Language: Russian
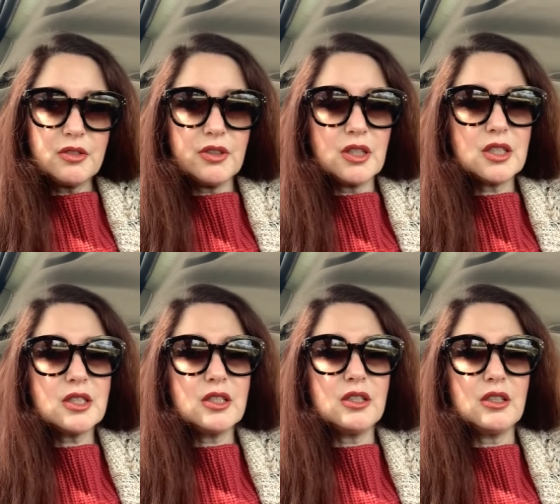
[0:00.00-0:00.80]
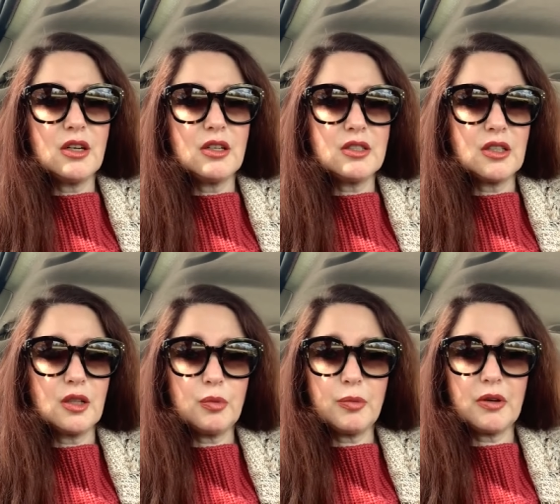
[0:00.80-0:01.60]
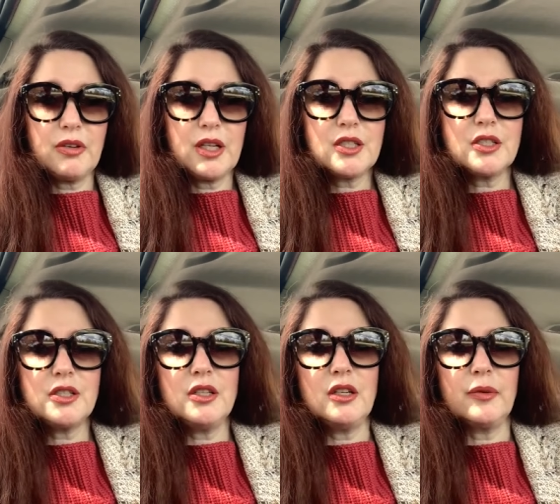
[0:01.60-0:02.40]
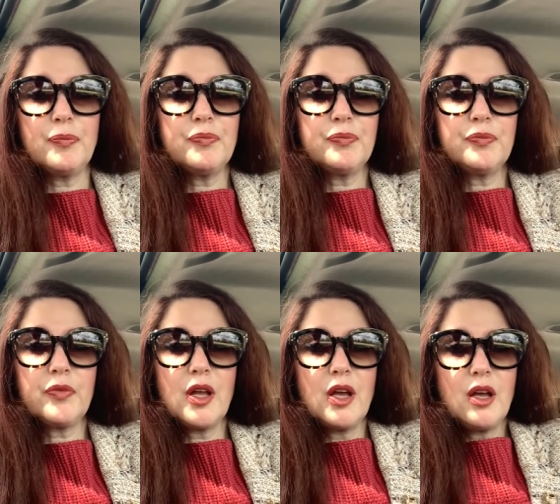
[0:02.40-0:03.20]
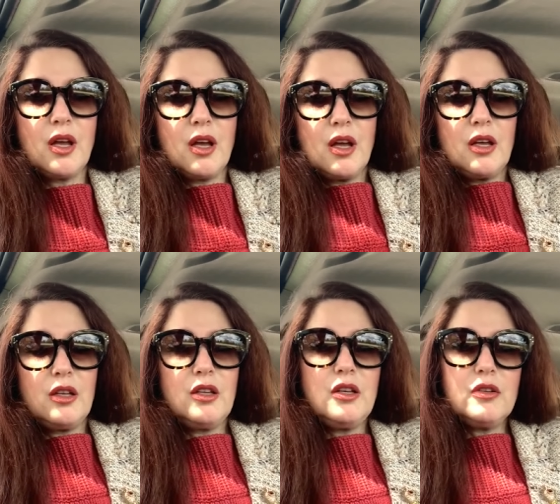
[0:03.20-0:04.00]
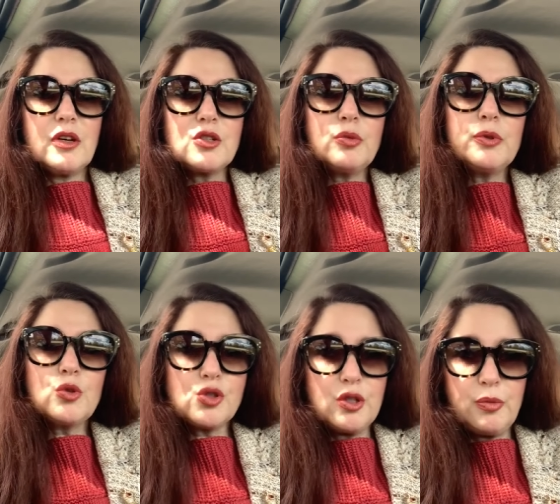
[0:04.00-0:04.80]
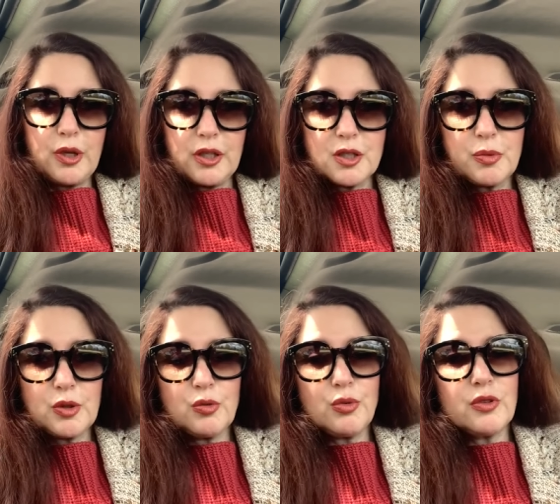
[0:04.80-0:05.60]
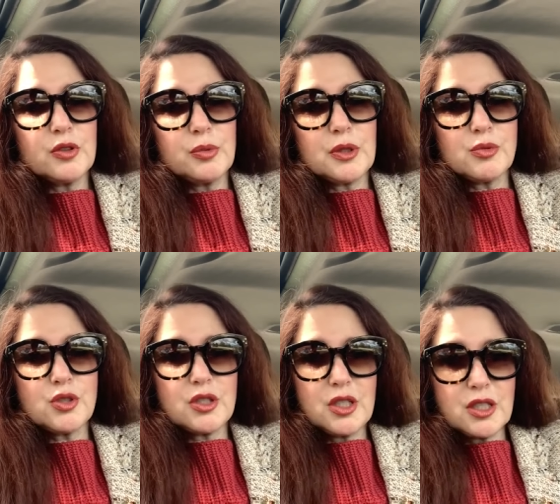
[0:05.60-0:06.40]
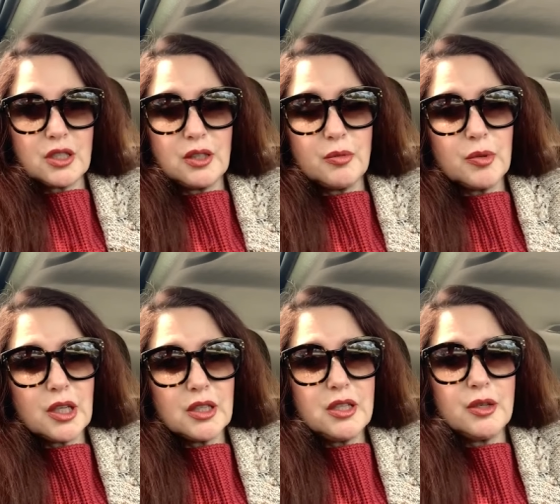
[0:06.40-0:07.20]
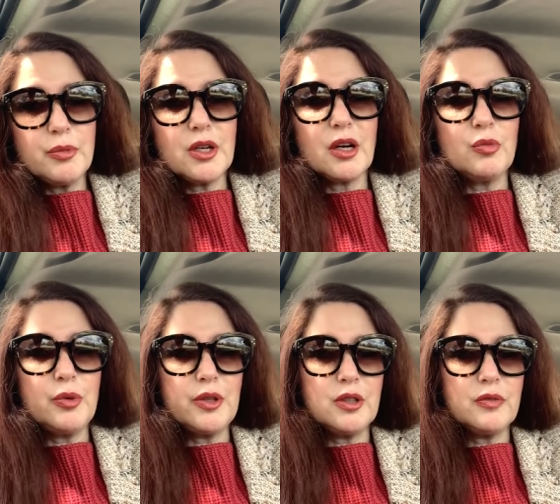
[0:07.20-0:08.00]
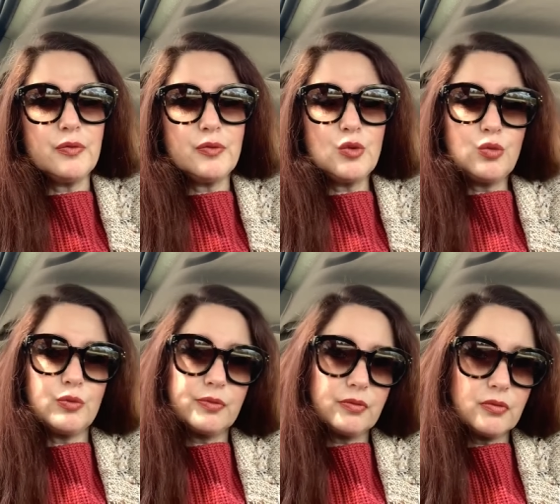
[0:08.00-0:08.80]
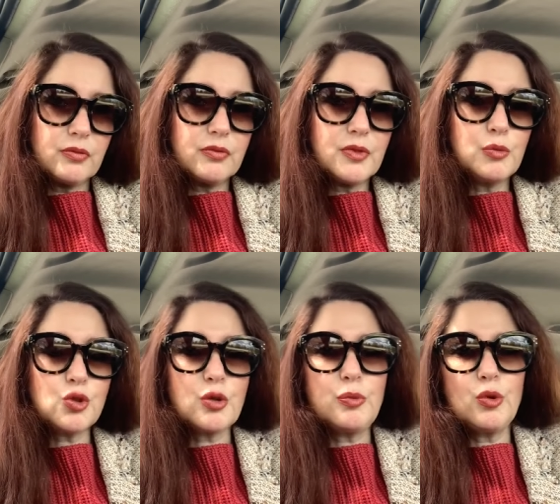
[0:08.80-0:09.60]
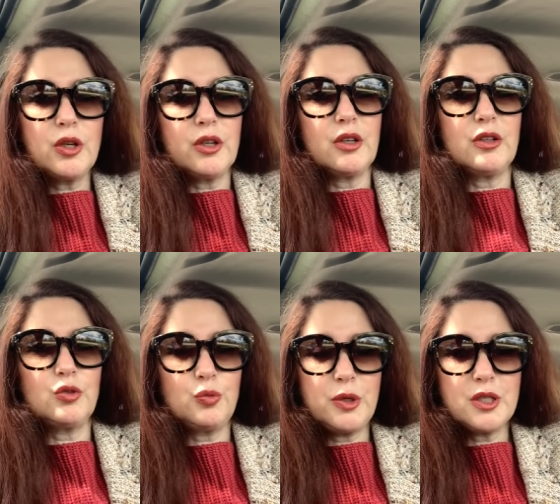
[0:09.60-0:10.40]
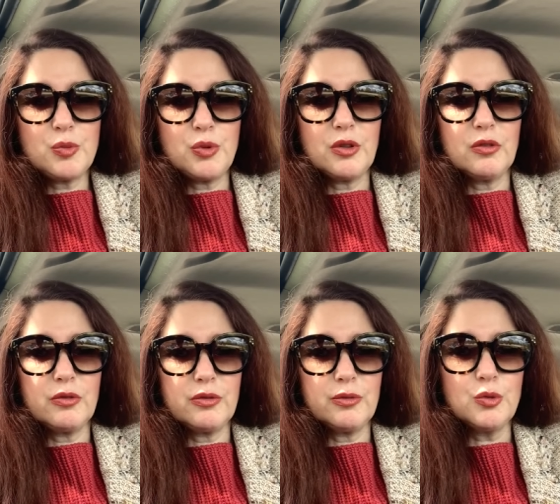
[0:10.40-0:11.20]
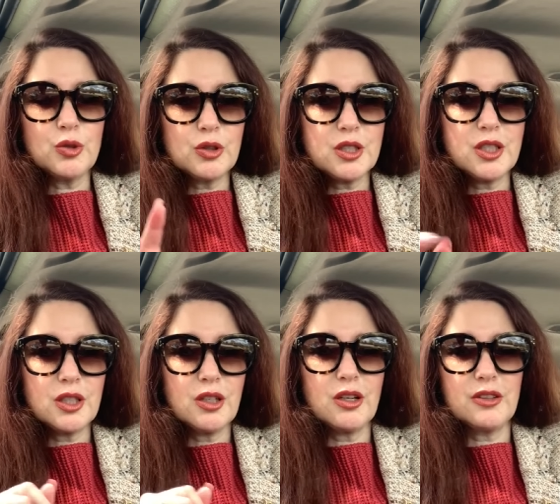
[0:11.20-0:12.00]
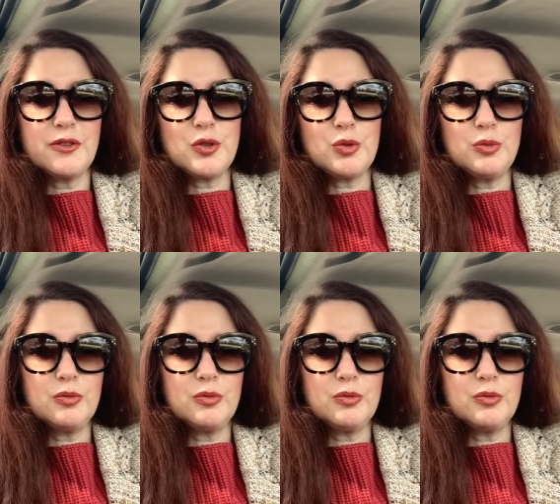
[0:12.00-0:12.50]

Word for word: 19 я стала поправляться сильно. И особо тоже не парилась по этому поводу, потому что, знаете, когда мы молодые, мы как бы, ну, немножко пухленькая, но, в принципе, в молодости это как-то все